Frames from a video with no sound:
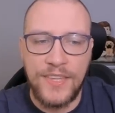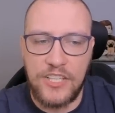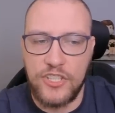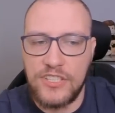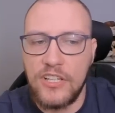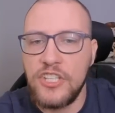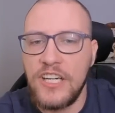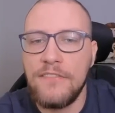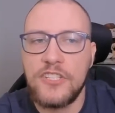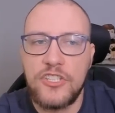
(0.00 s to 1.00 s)
Także
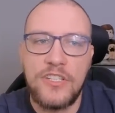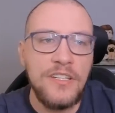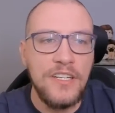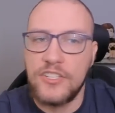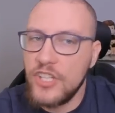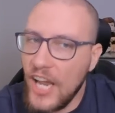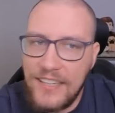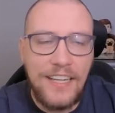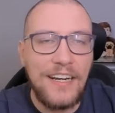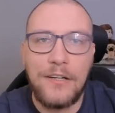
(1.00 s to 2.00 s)
skoczek F3,
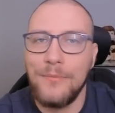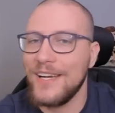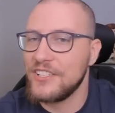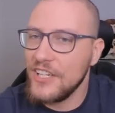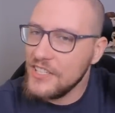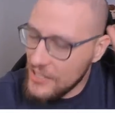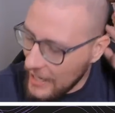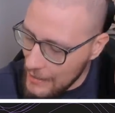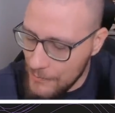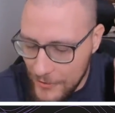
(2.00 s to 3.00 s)
czarne grają B6,
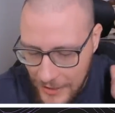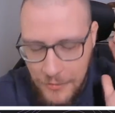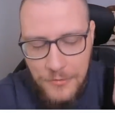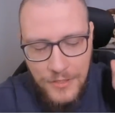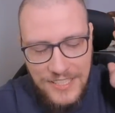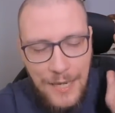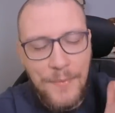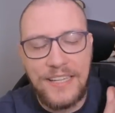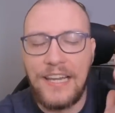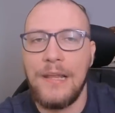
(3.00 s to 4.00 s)
Karpow grał
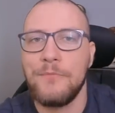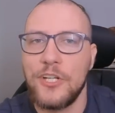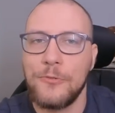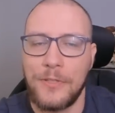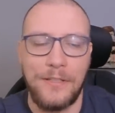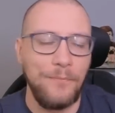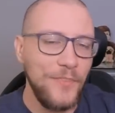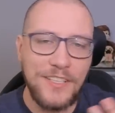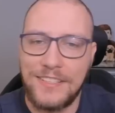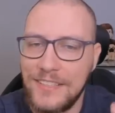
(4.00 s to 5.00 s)
same najlepsze ruchy.
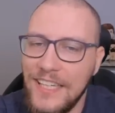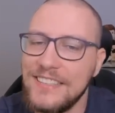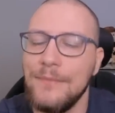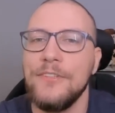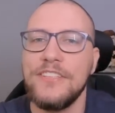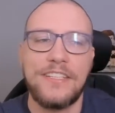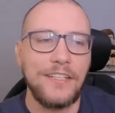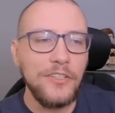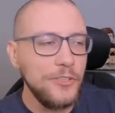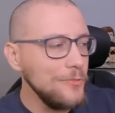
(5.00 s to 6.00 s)
To jest
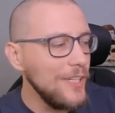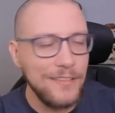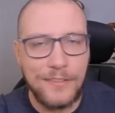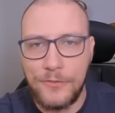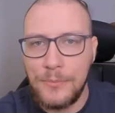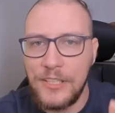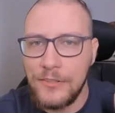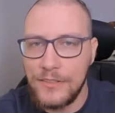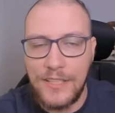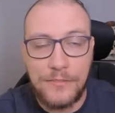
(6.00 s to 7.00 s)
niesamowite. Gościu na, dwu
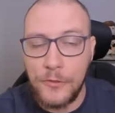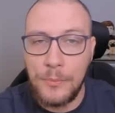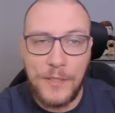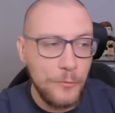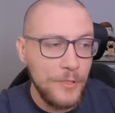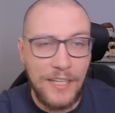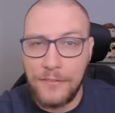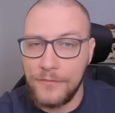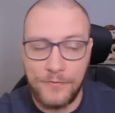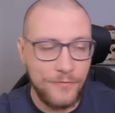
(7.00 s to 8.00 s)
min na dwóch
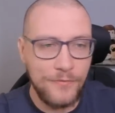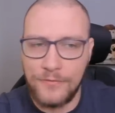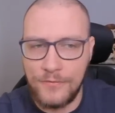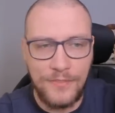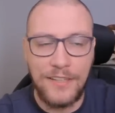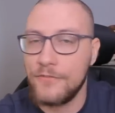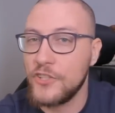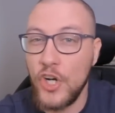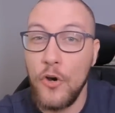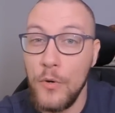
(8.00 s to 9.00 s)
minutach w, na,
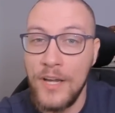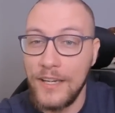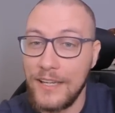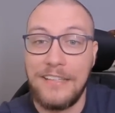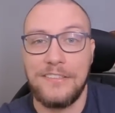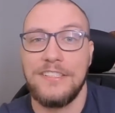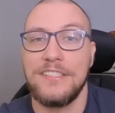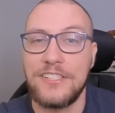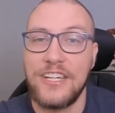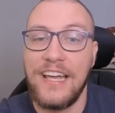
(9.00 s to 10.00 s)
w show, grając
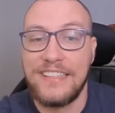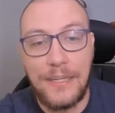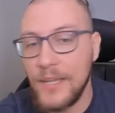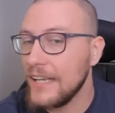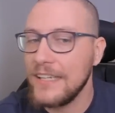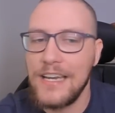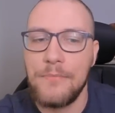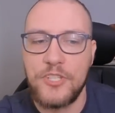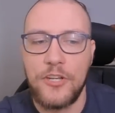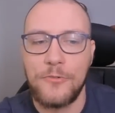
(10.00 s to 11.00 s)
z trzylatkiem, gra
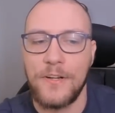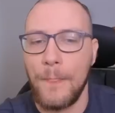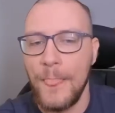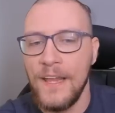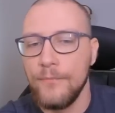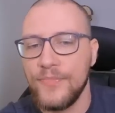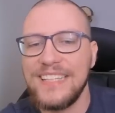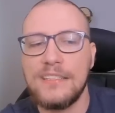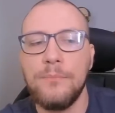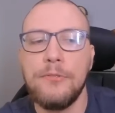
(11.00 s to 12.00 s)
najlepsze ruchy.
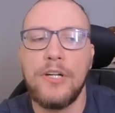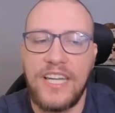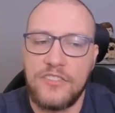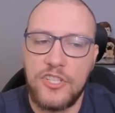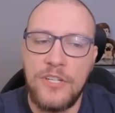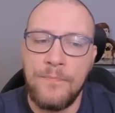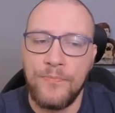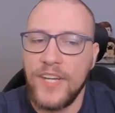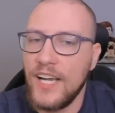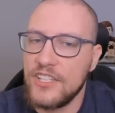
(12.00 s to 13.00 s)
Nastąpiło G3,
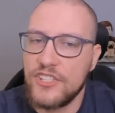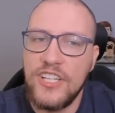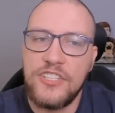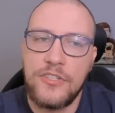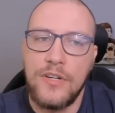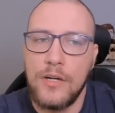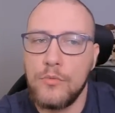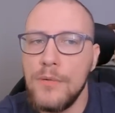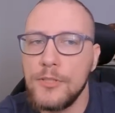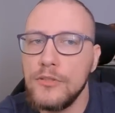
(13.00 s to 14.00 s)
H6,
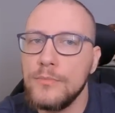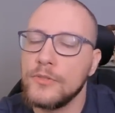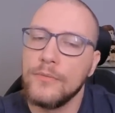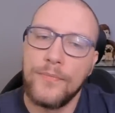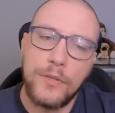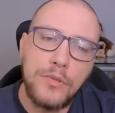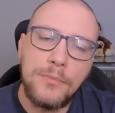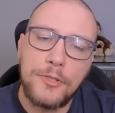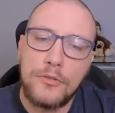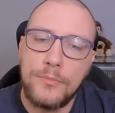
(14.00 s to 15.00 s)
łobodubu,
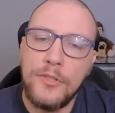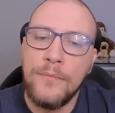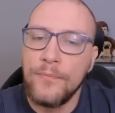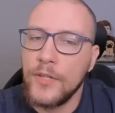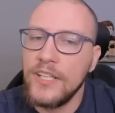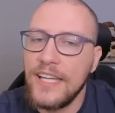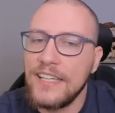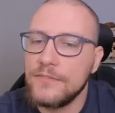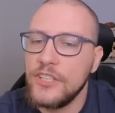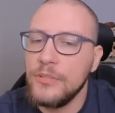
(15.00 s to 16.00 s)
łobodubu, no i
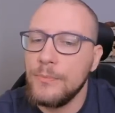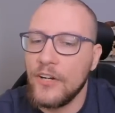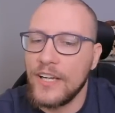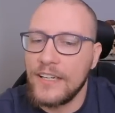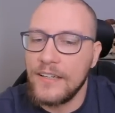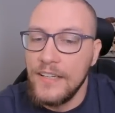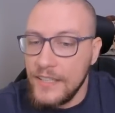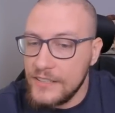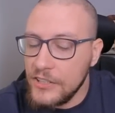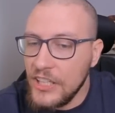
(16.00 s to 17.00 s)
teraz wisi pionek.
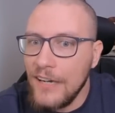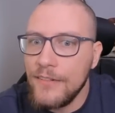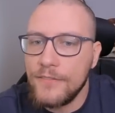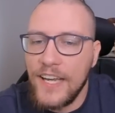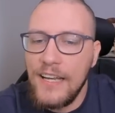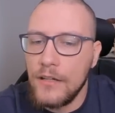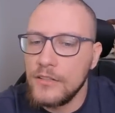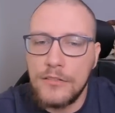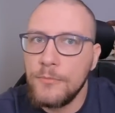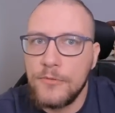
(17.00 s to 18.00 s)
I co ciekawe, wiele
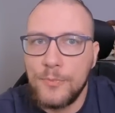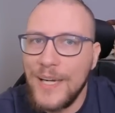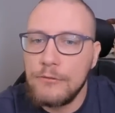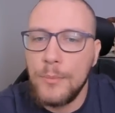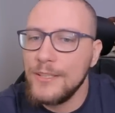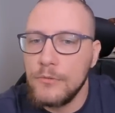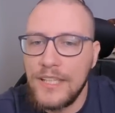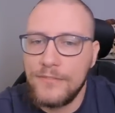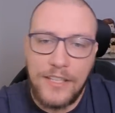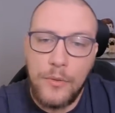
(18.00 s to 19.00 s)
osób wpadłoby
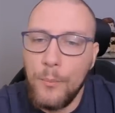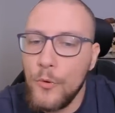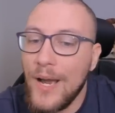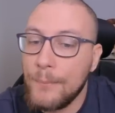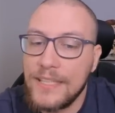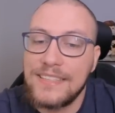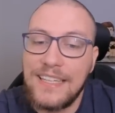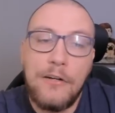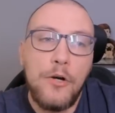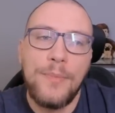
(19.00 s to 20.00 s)
tutaj w taką pułapkę.
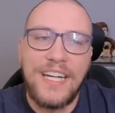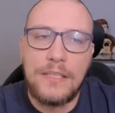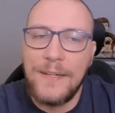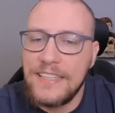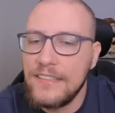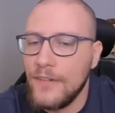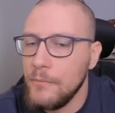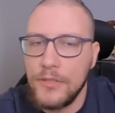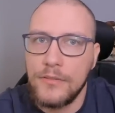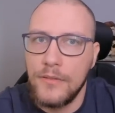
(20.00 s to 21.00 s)
Zagrałoby Hetman
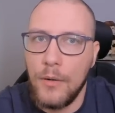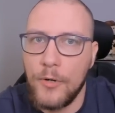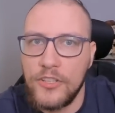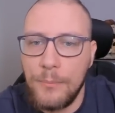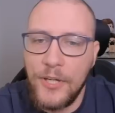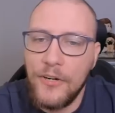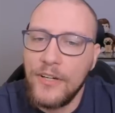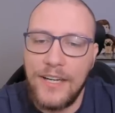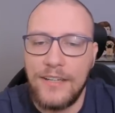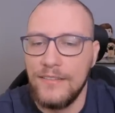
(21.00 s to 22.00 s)
D2, bo obronie
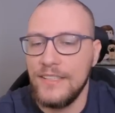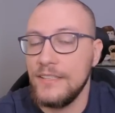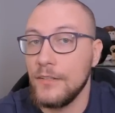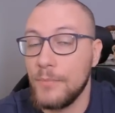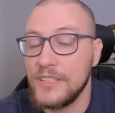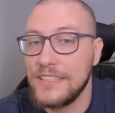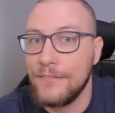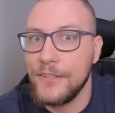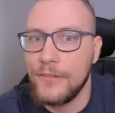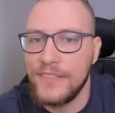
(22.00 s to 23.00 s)
pionka i do,
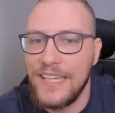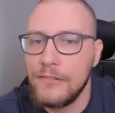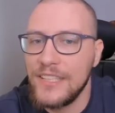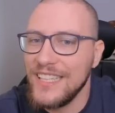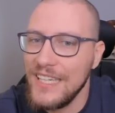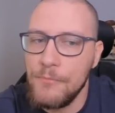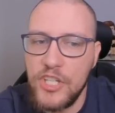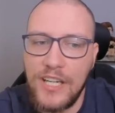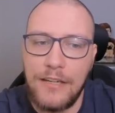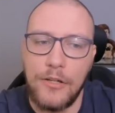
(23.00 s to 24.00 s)
podstawiło widełki i
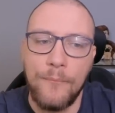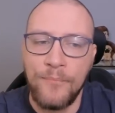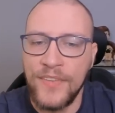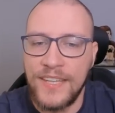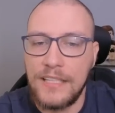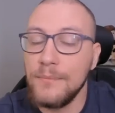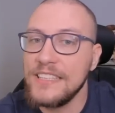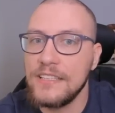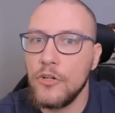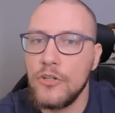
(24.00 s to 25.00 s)
przegrało.
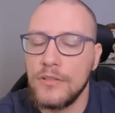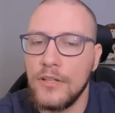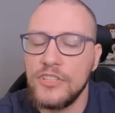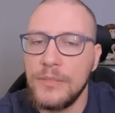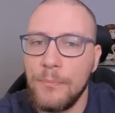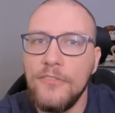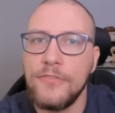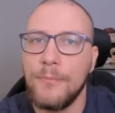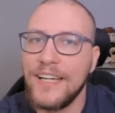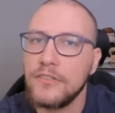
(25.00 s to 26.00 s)
Natomiast
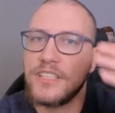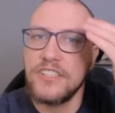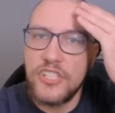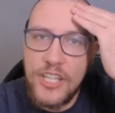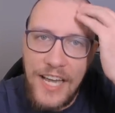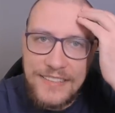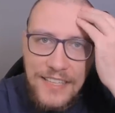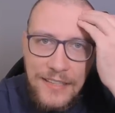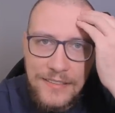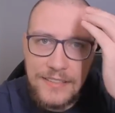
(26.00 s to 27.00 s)
Osipow, mający 3
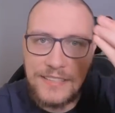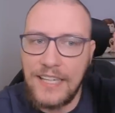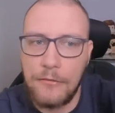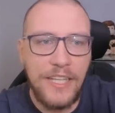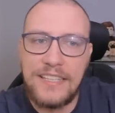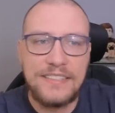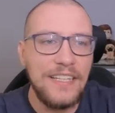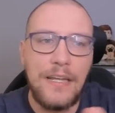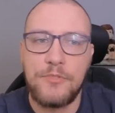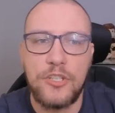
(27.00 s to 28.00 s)
lata, zagrał jeden z
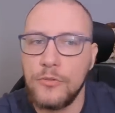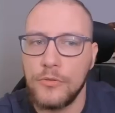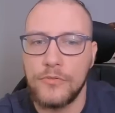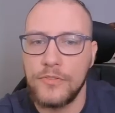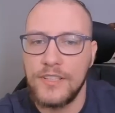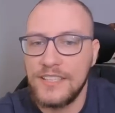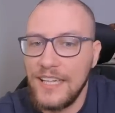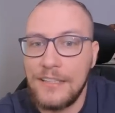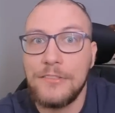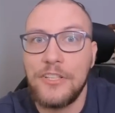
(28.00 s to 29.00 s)
najlepszych ruchów.
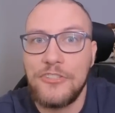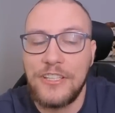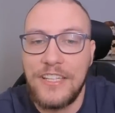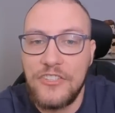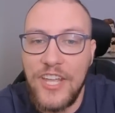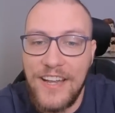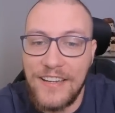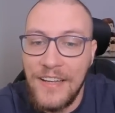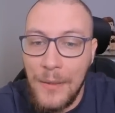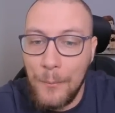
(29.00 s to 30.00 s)
Zagrał skoczek
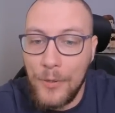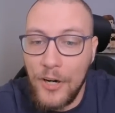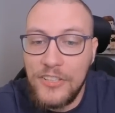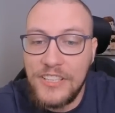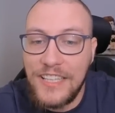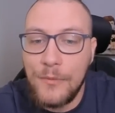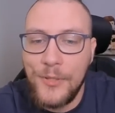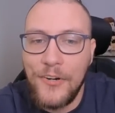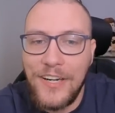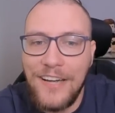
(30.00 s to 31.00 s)
D4. Broni tego
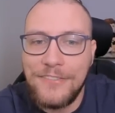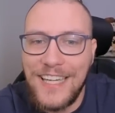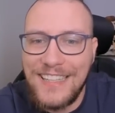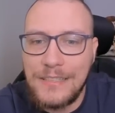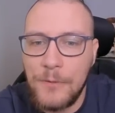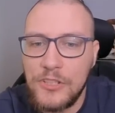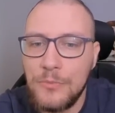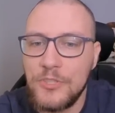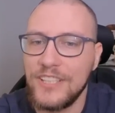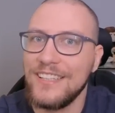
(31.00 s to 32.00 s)
pionka w taki
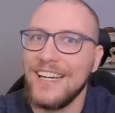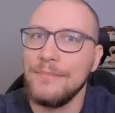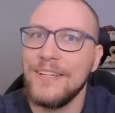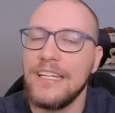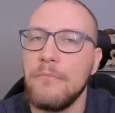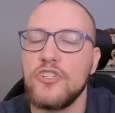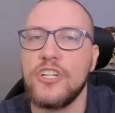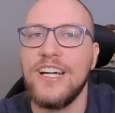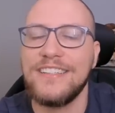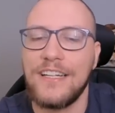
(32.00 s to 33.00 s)
sposób, że ten Hetman nie
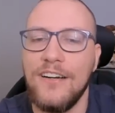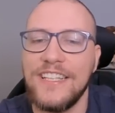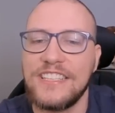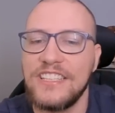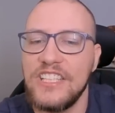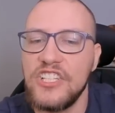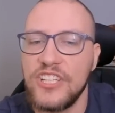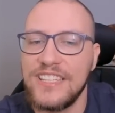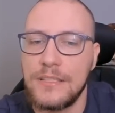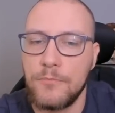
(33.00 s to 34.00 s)
może go atakować,
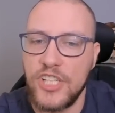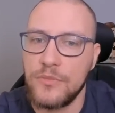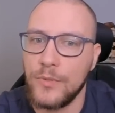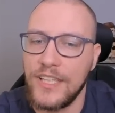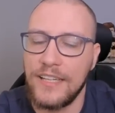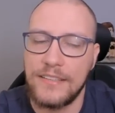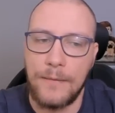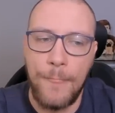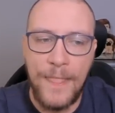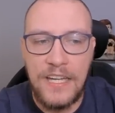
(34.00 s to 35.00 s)
gdyż jest przesłonięty.